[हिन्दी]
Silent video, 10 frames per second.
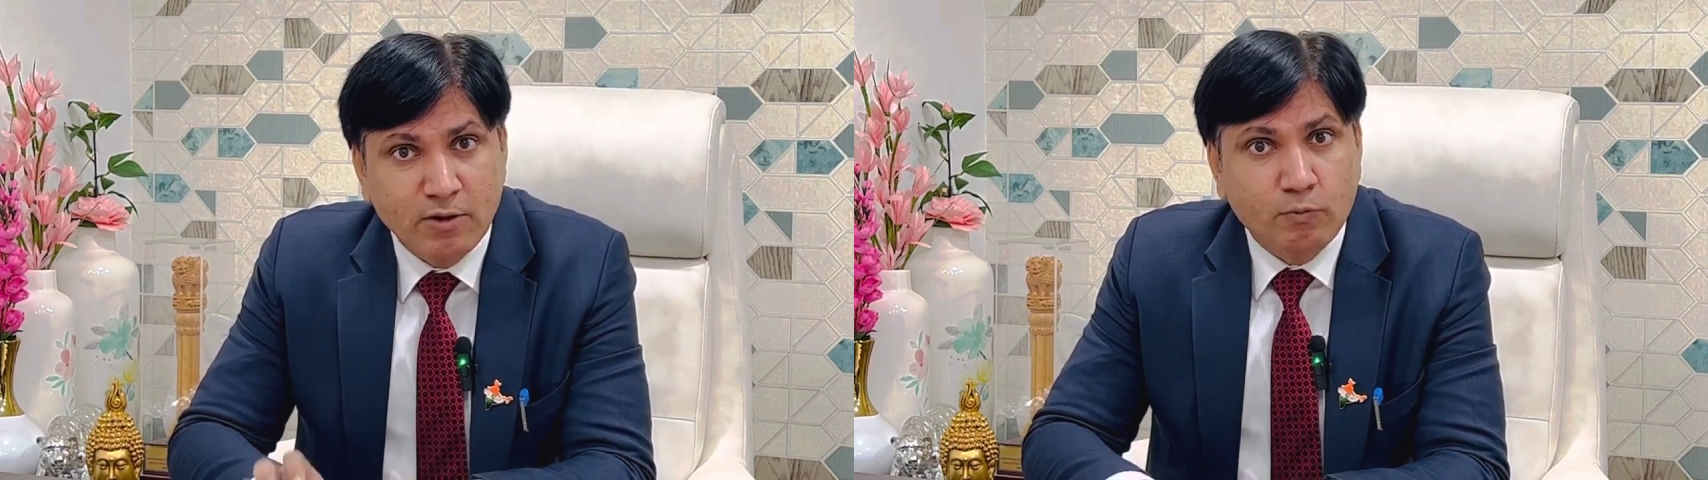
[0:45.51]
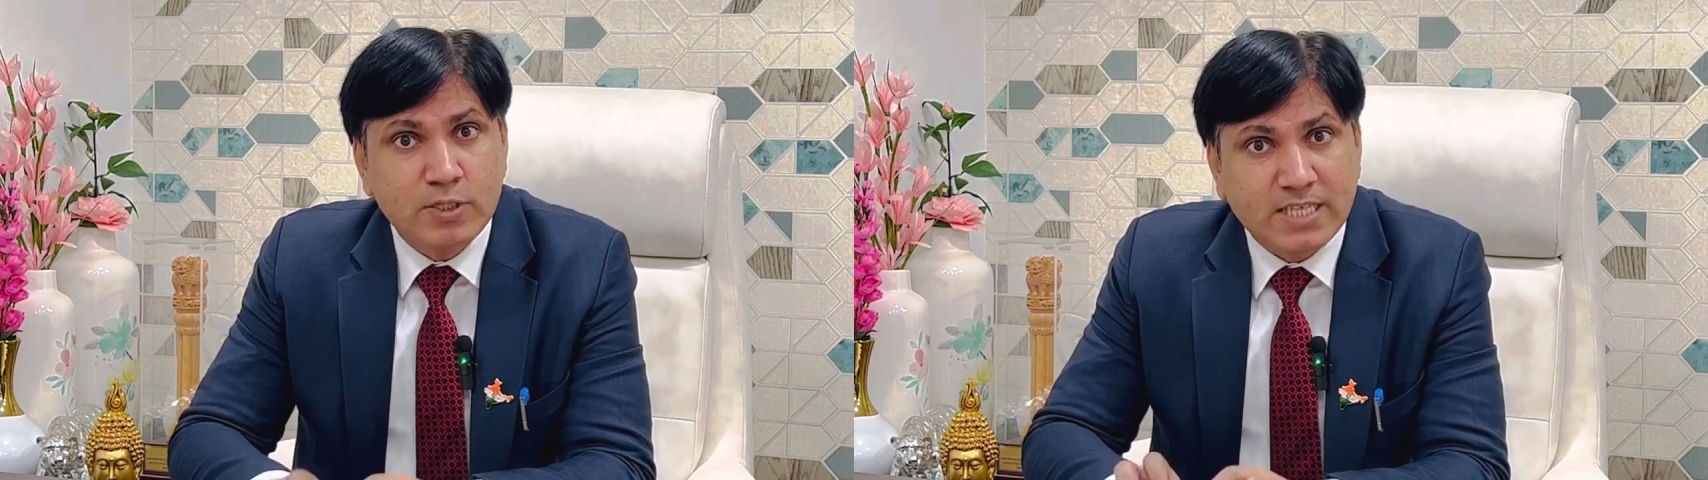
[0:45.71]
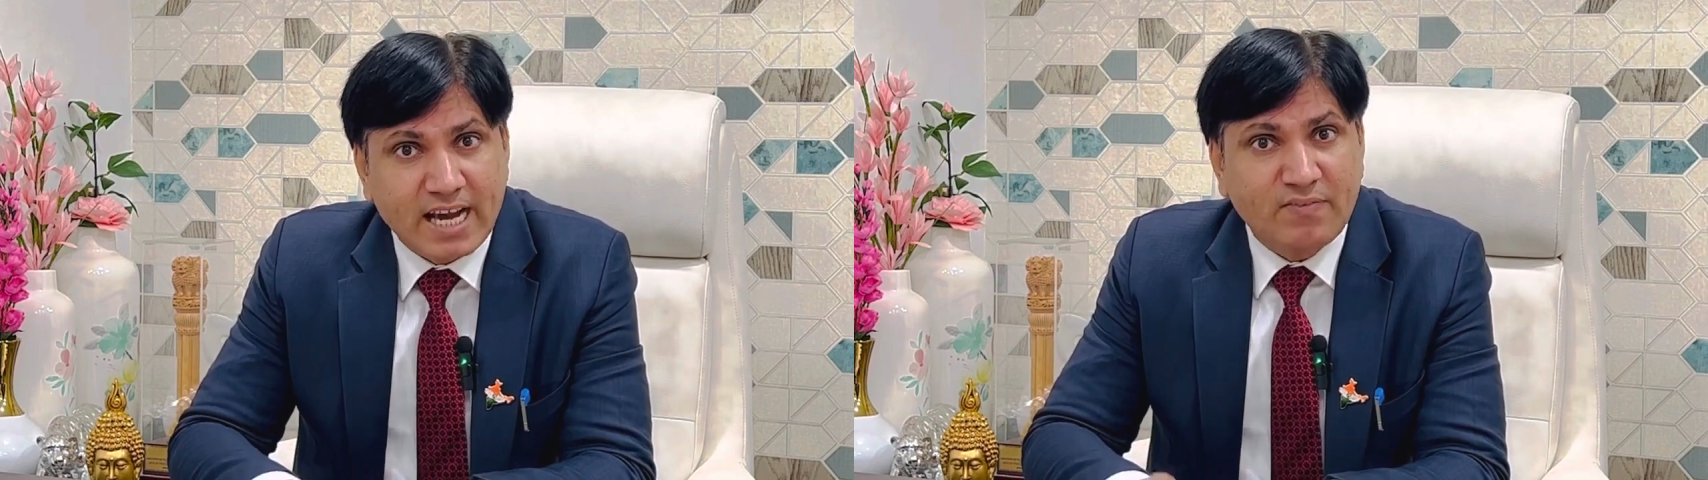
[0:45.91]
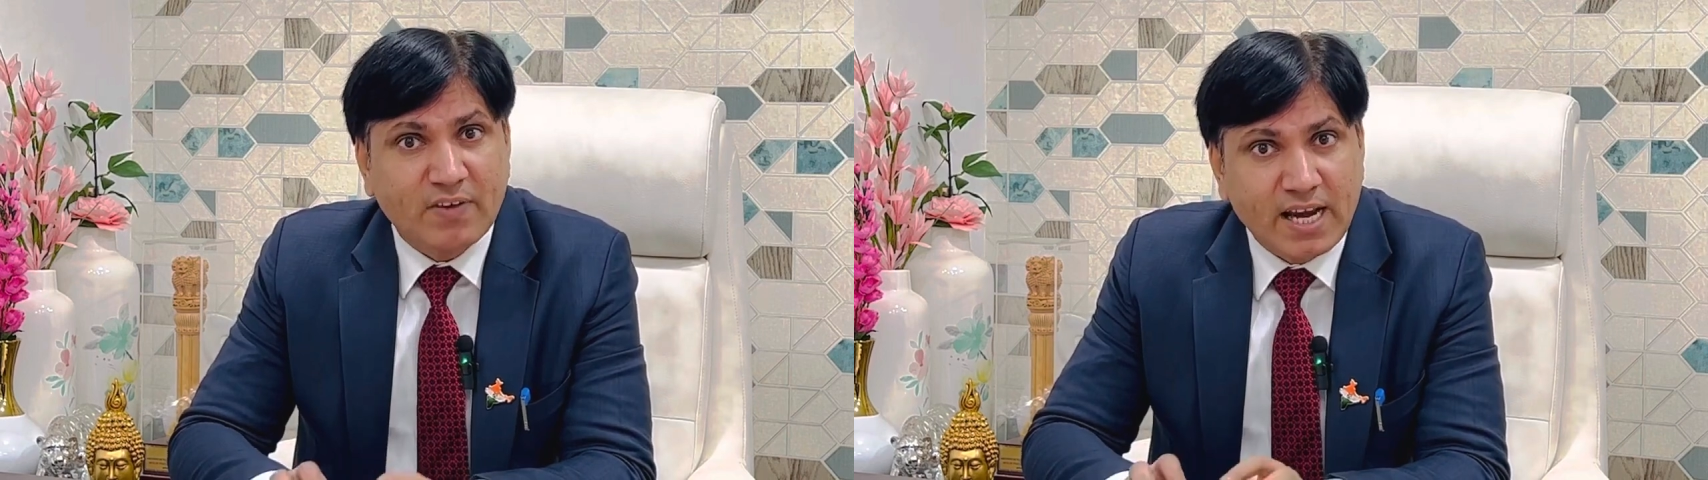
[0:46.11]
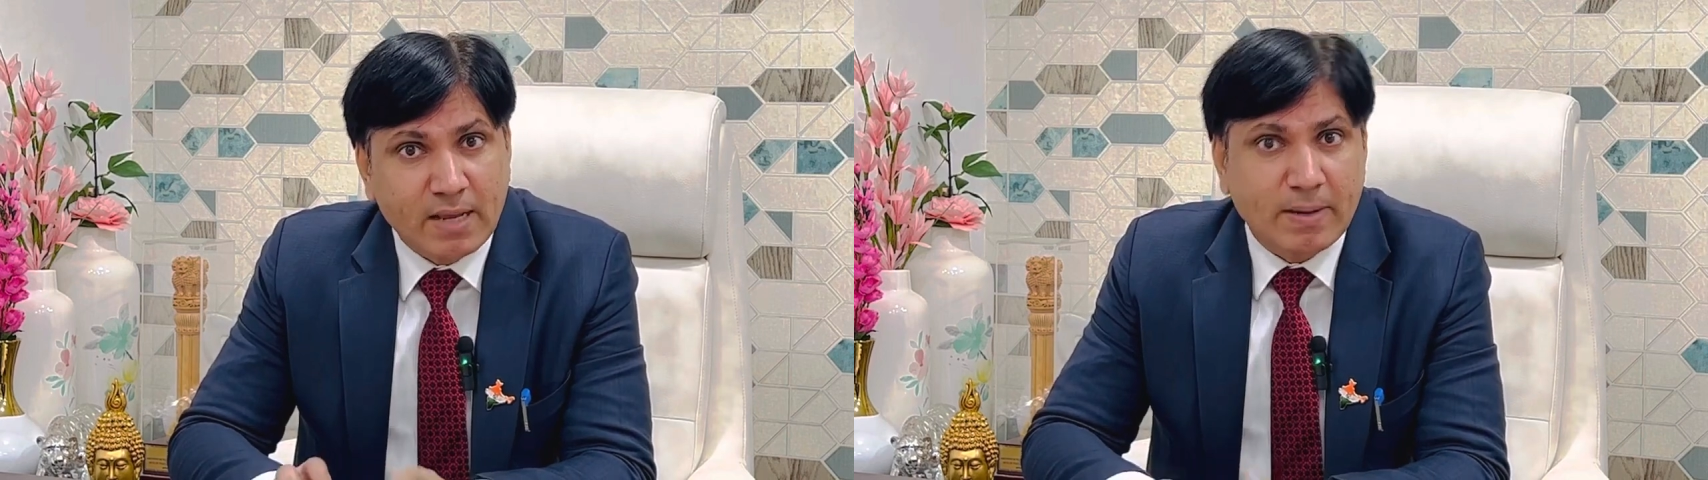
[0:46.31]
वो सारी
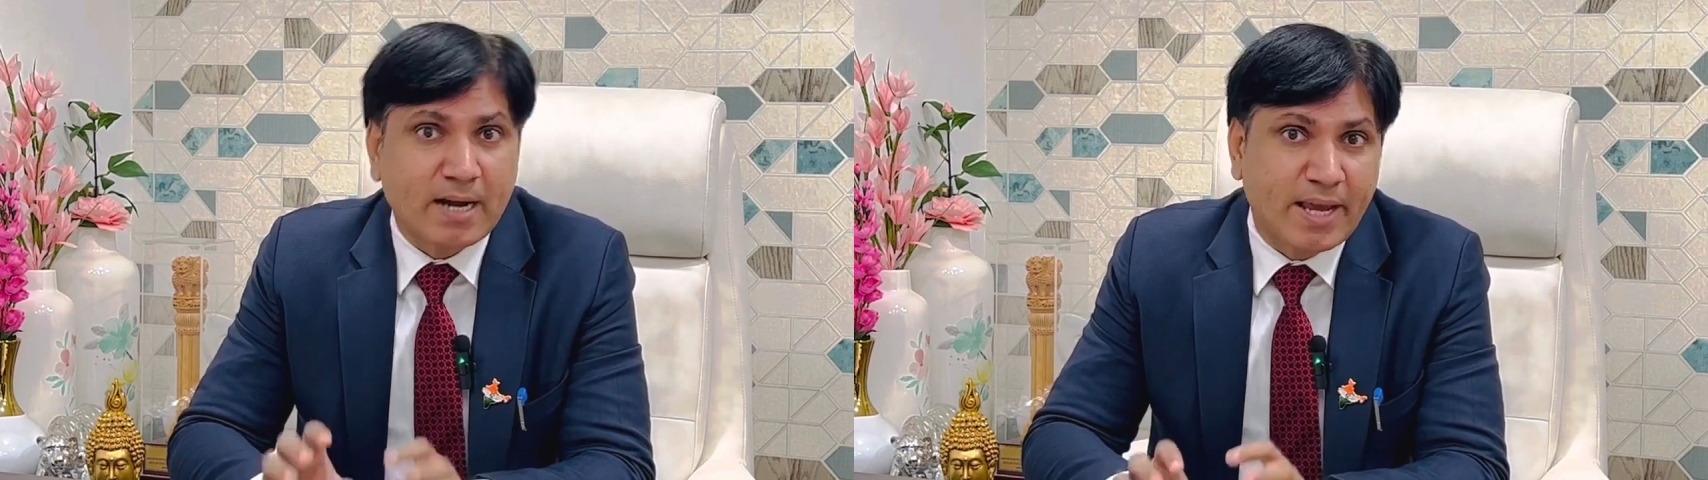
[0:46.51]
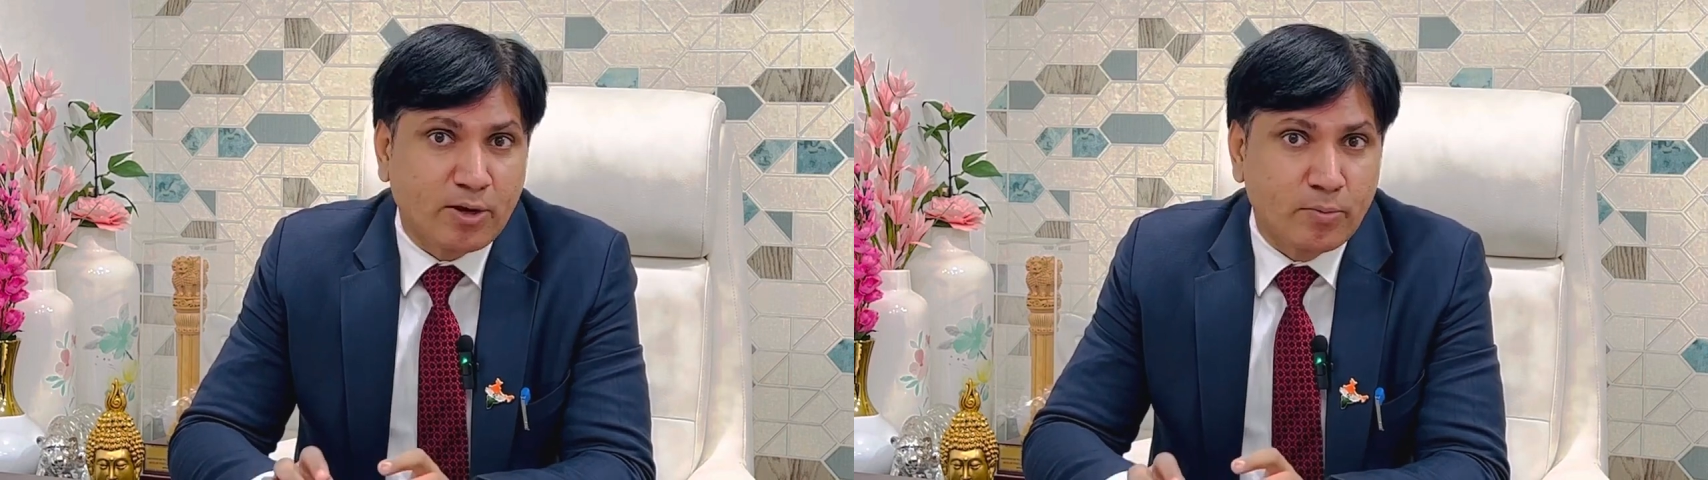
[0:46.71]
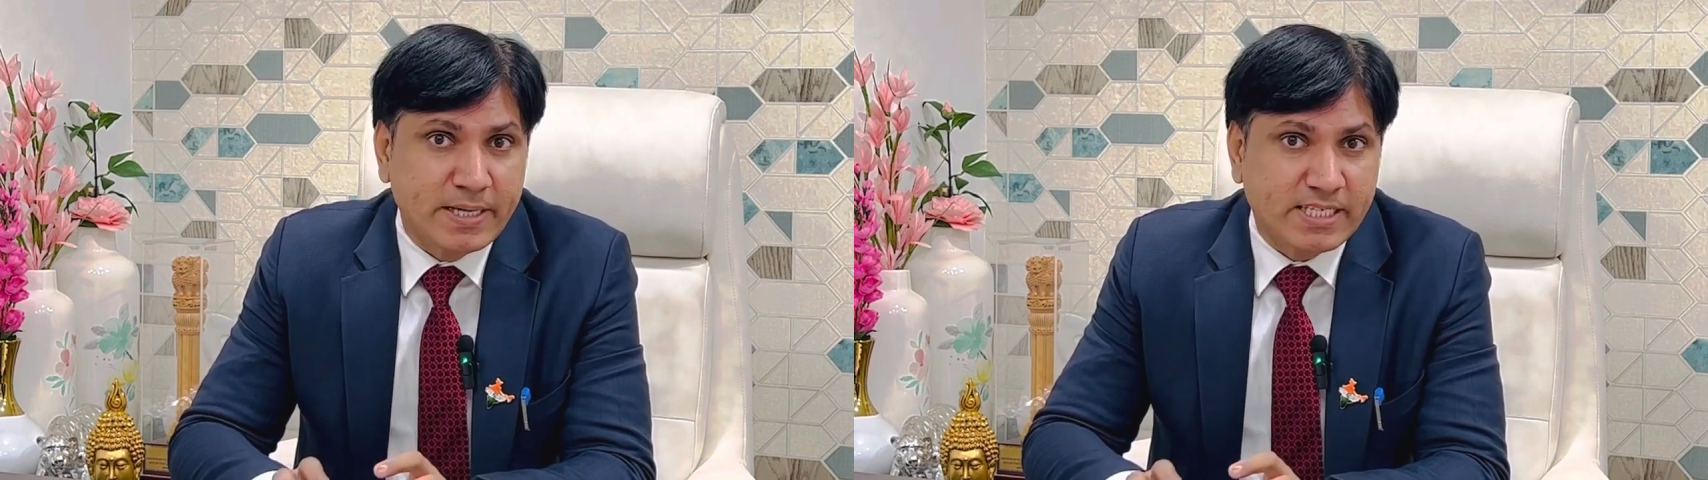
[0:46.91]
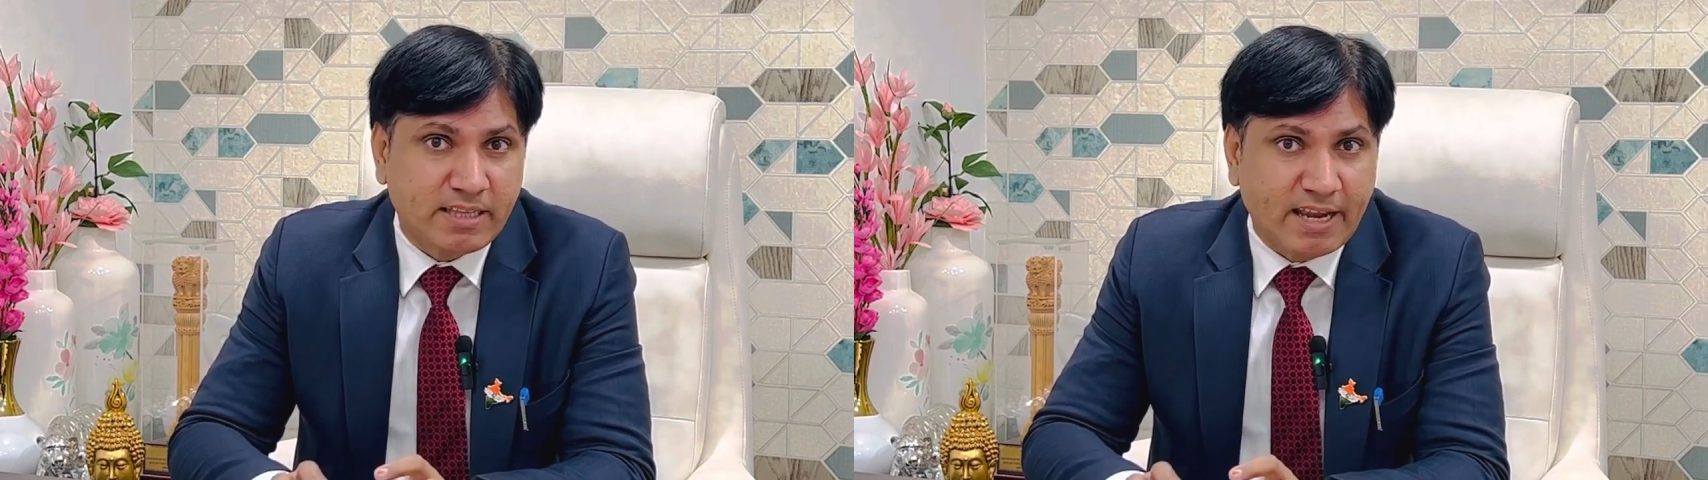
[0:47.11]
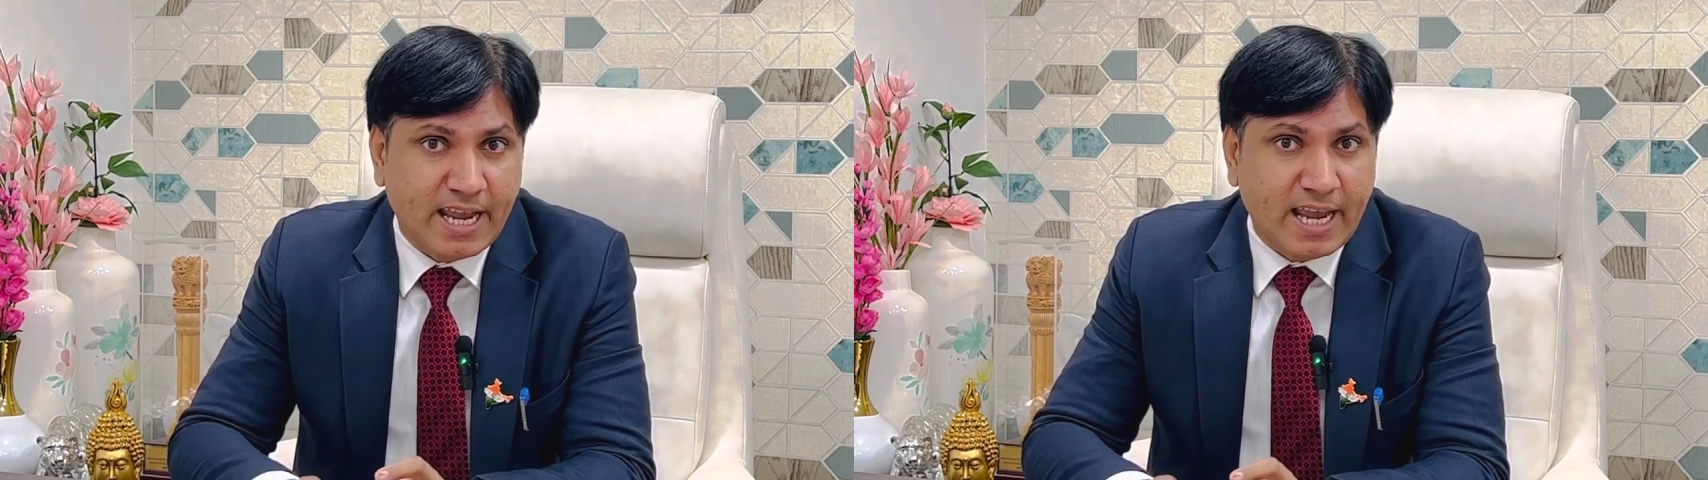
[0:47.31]
फाइलें हम आरबीआई को भेज
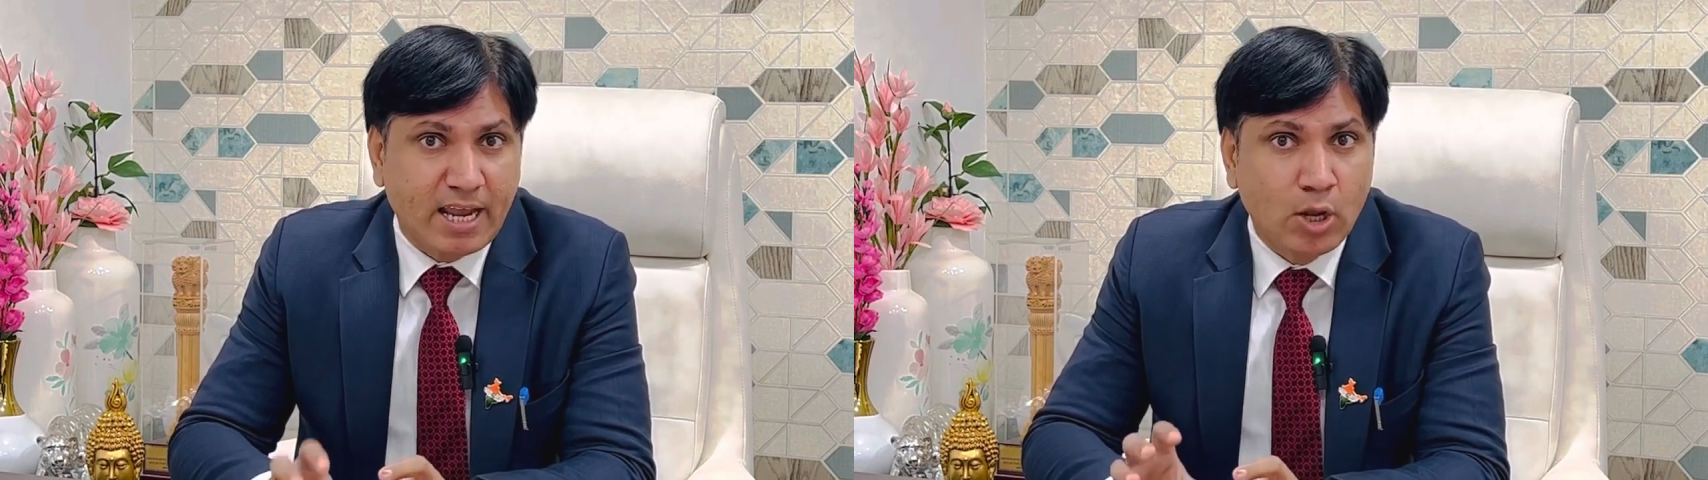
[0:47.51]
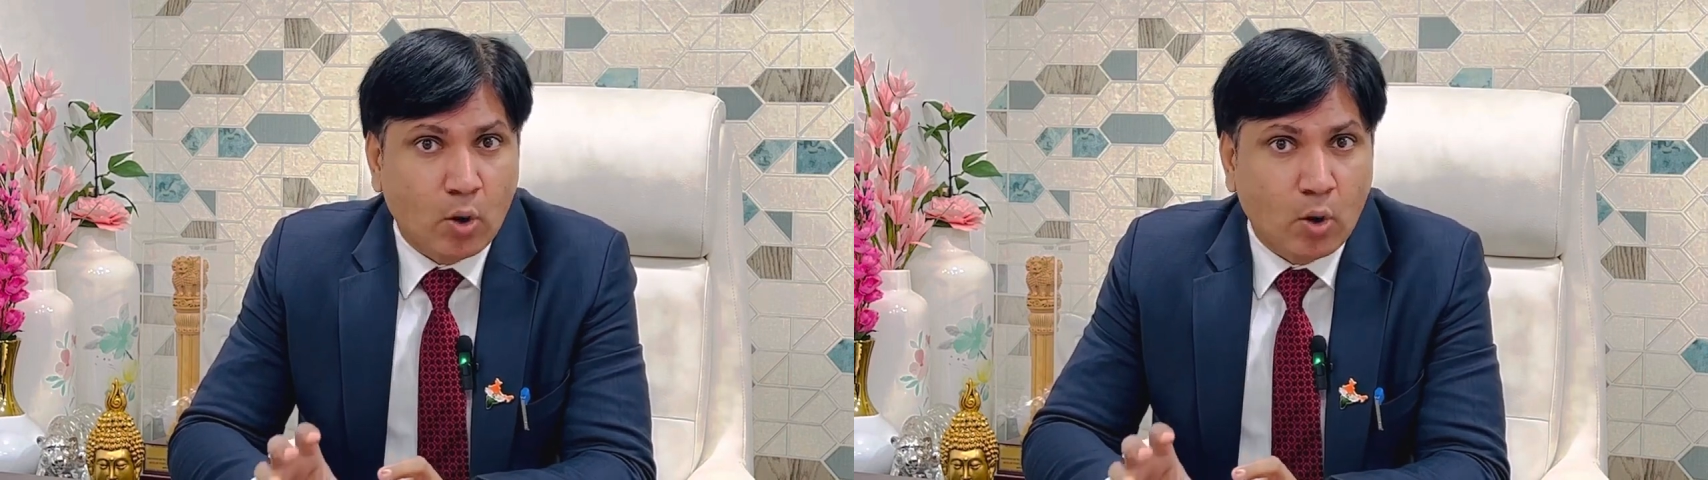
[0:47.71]
देते हैं